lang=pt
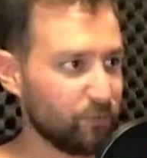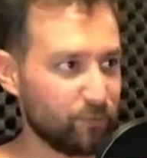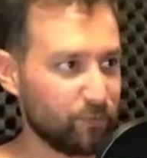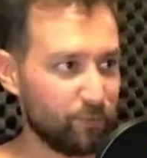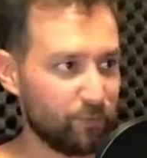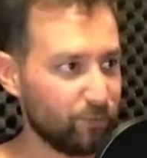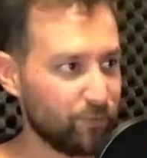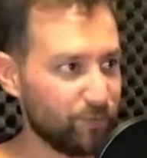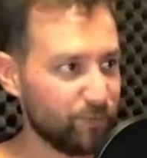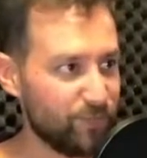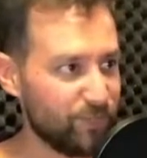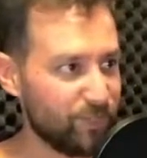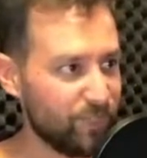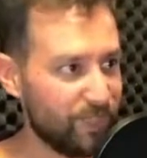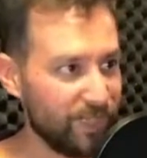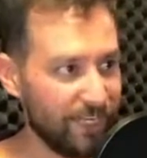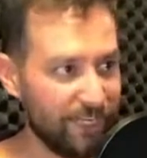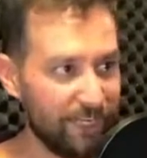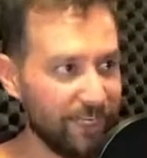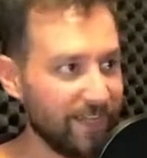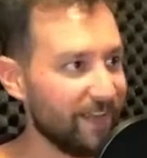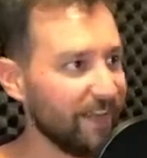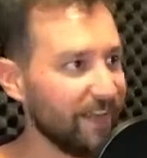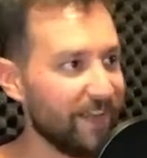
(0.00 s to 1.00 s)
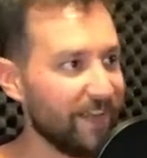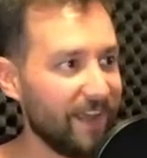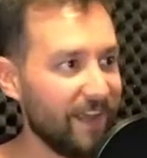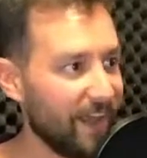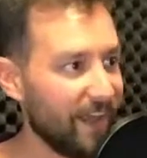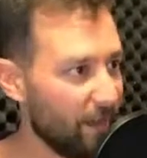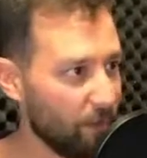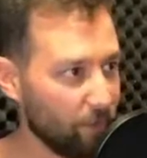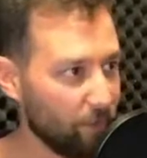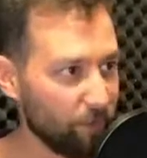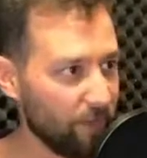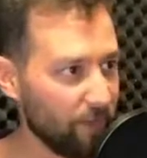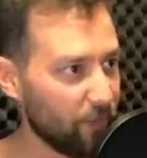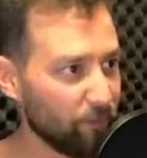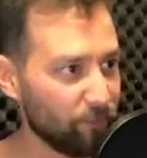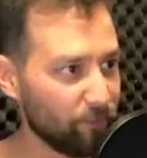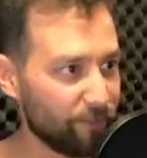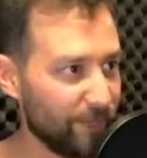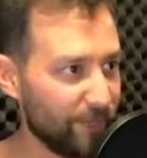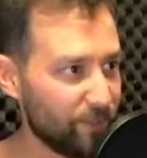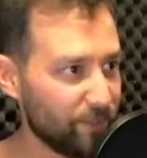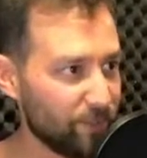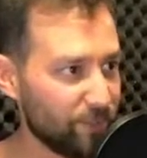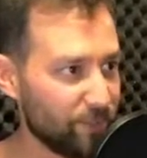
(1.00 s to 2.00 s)
explodir é, o, é o
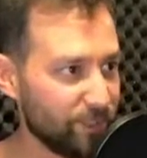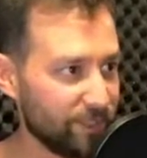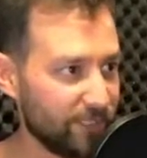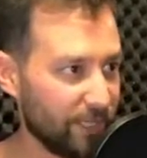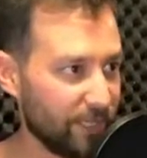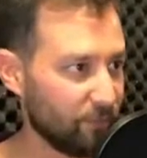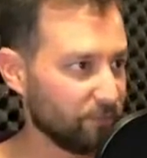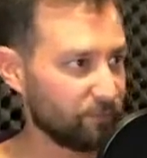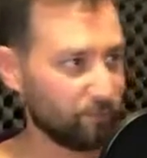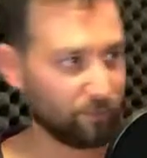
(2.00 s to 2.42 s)
meio digital.